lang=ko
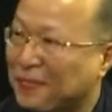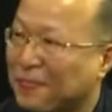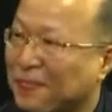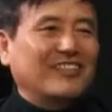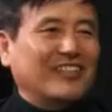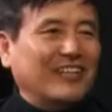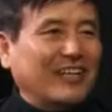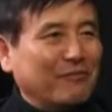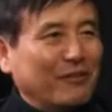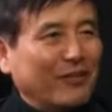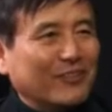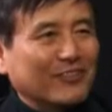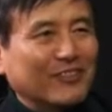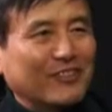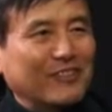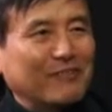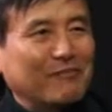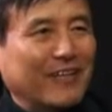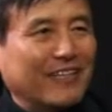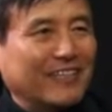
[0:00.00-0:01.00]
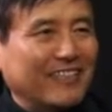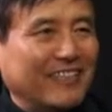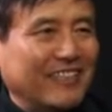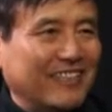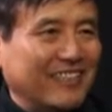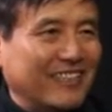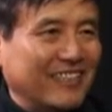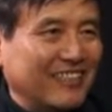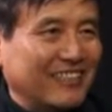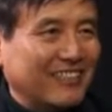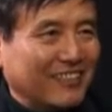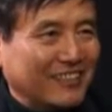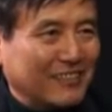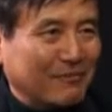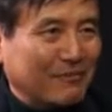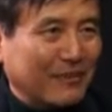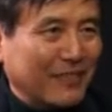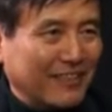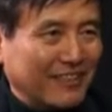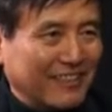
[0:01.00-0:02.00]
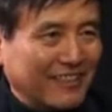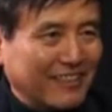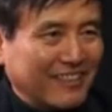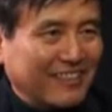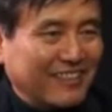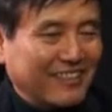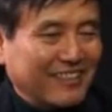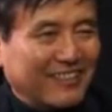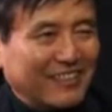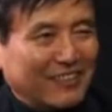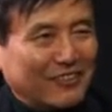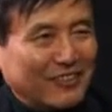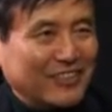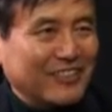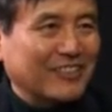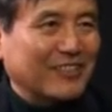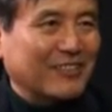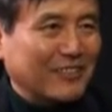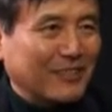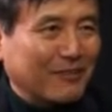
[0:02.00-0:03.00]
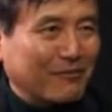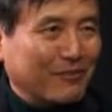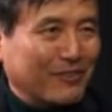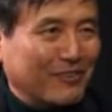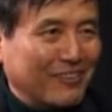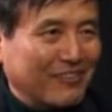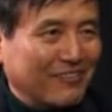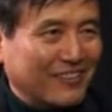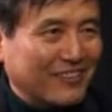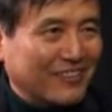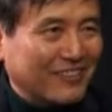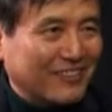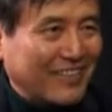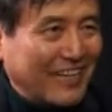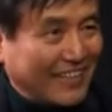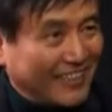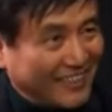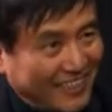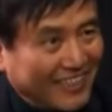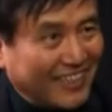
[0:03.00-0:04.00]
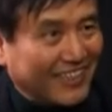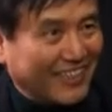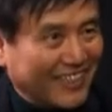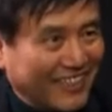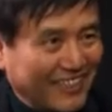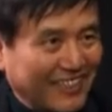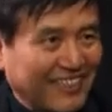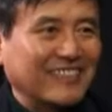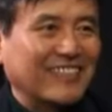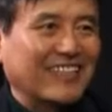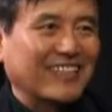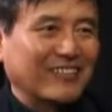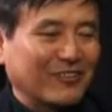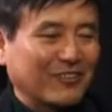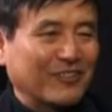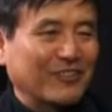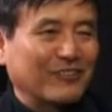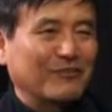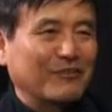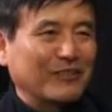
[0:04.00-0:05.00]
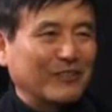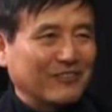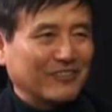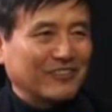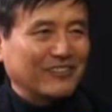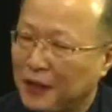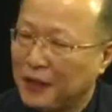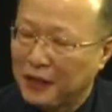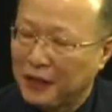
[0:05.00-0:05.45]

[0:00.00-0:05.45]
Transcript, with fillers: 저야 명성을 많이 익히 들었지만 그래도 시청자분들을 위해서 간단하게 자기소개를 좀 해주시죠.